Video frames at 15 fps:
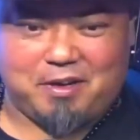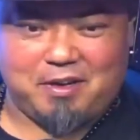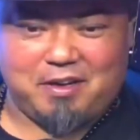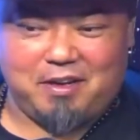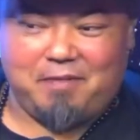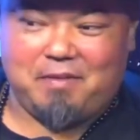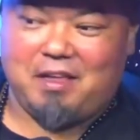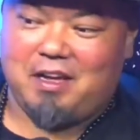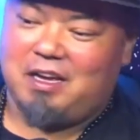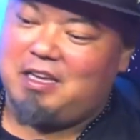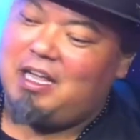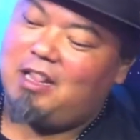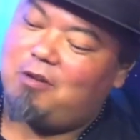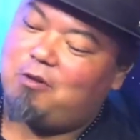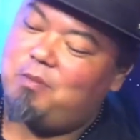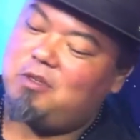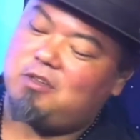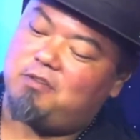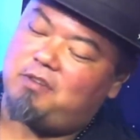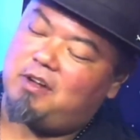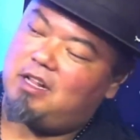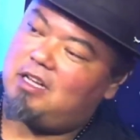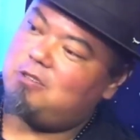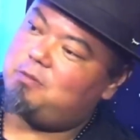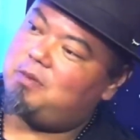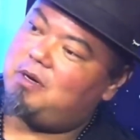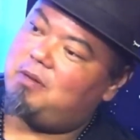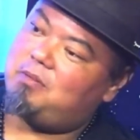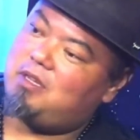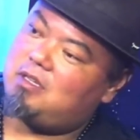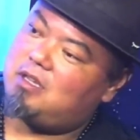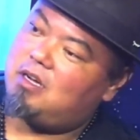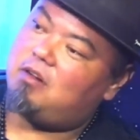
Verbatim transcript: Uhum. E ela começou a falar isso pra mim e tal.